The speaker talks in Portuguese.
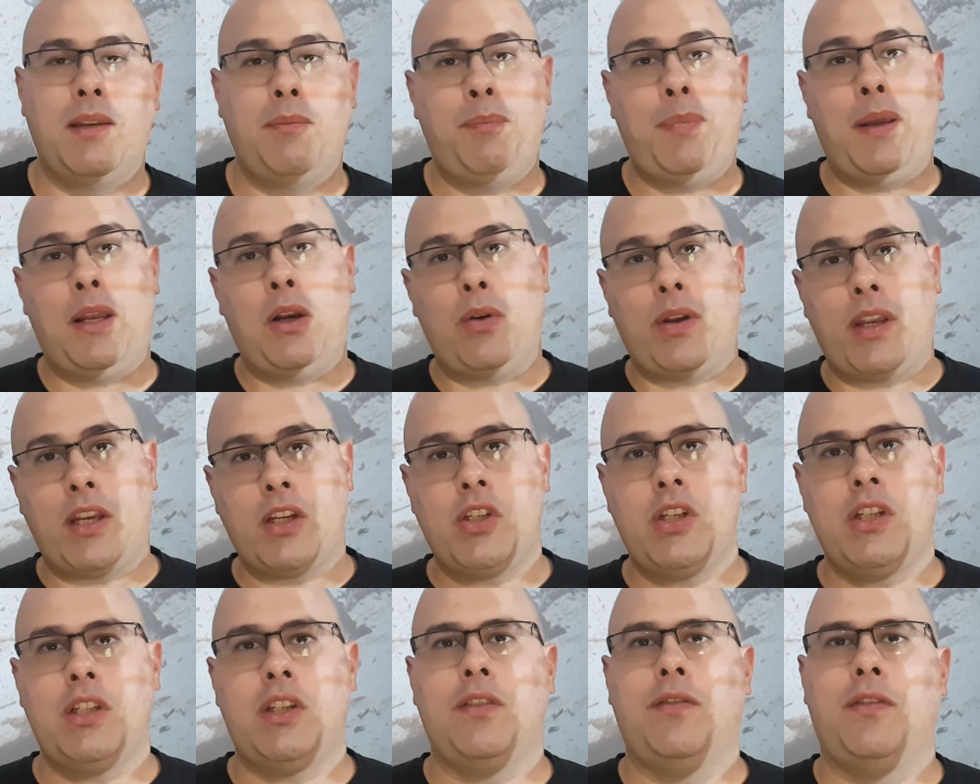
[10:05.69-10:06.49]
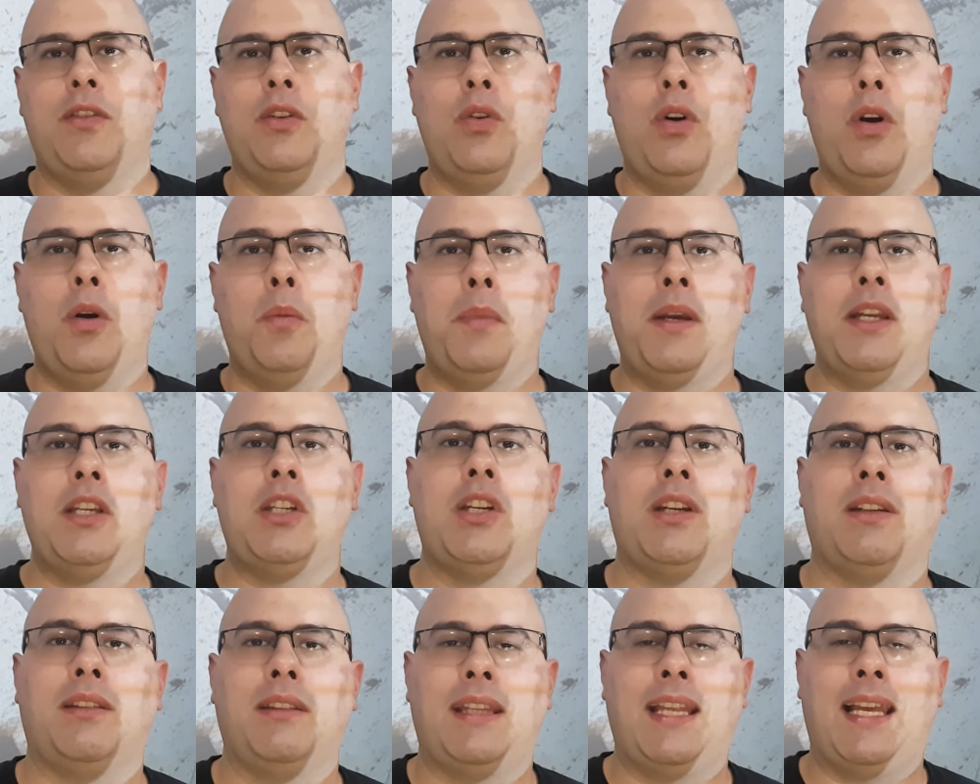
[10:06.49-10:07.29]
E pelo que a gente viu,
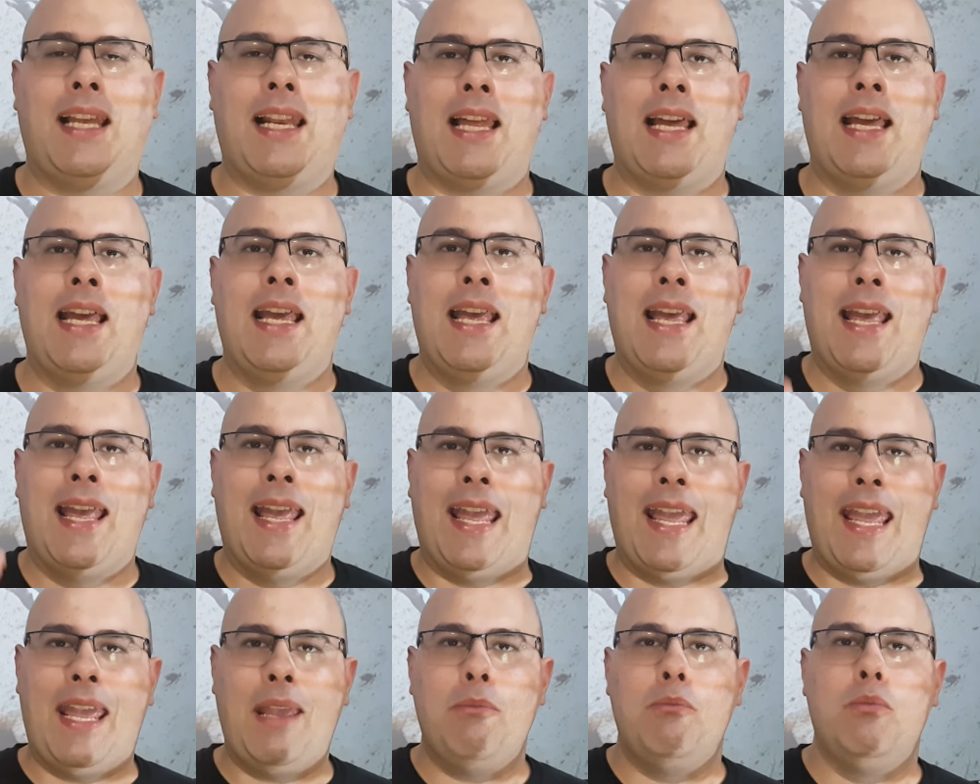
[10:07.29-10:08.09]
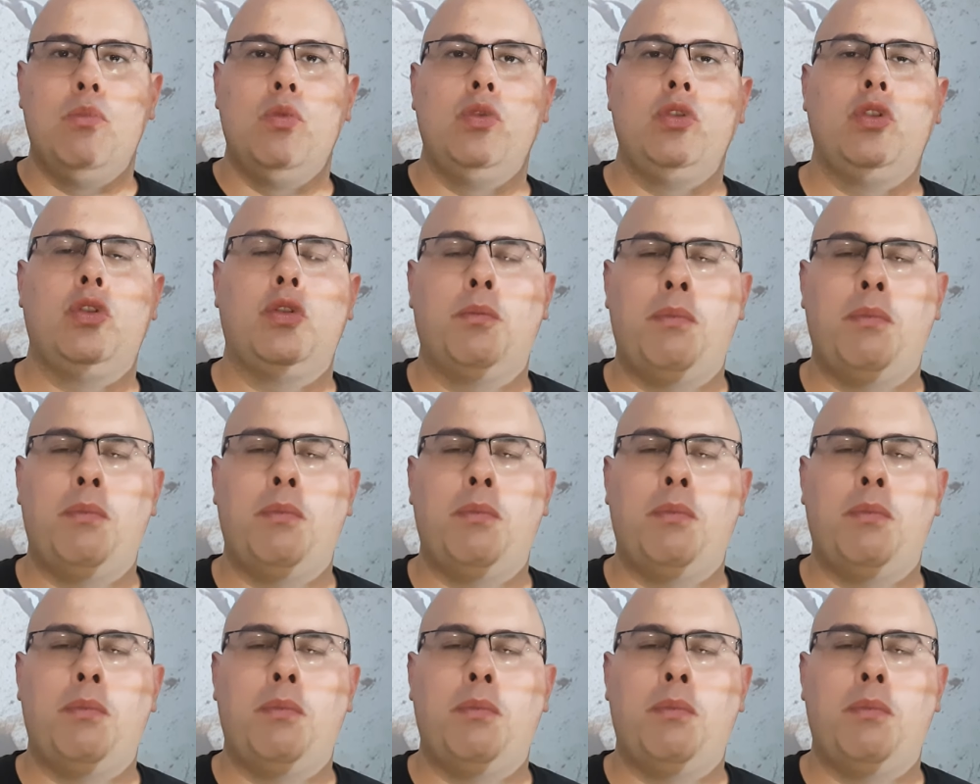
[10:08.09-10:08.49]
realmente a tela é muito